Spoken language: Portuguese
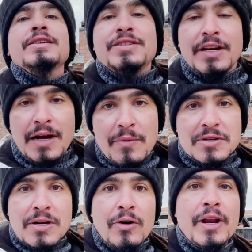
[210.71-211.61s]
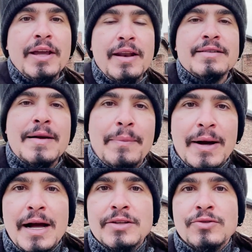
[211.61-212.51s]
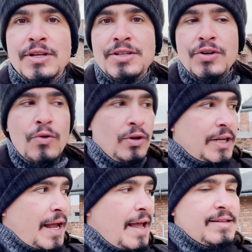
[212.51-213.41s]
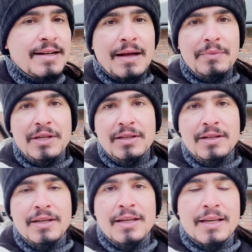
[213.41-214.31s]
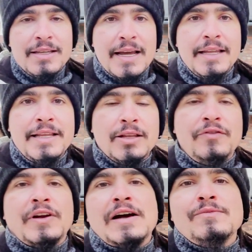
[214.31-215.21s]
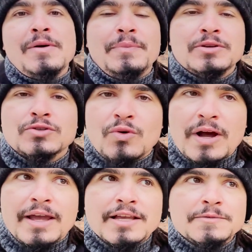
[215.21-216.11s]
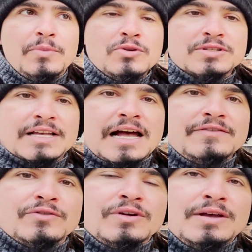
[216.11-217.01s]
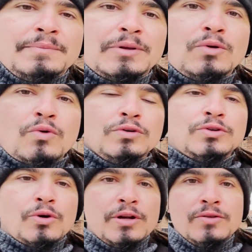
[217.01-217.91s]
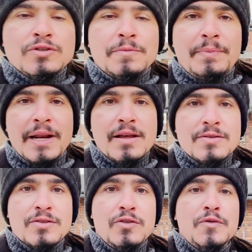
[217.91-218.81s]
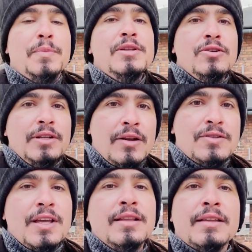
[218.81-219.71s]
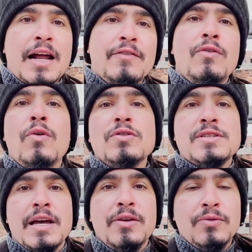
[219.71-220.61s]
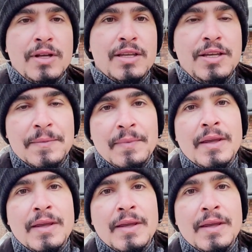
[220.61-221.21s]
Chegamos agora aqui nessa parte onde a gente encontra essa cabine e aqui dentro ficava uma pessoa responsável pelo controle dos presos, dos prisioneiros que entravam ou saíam daqui.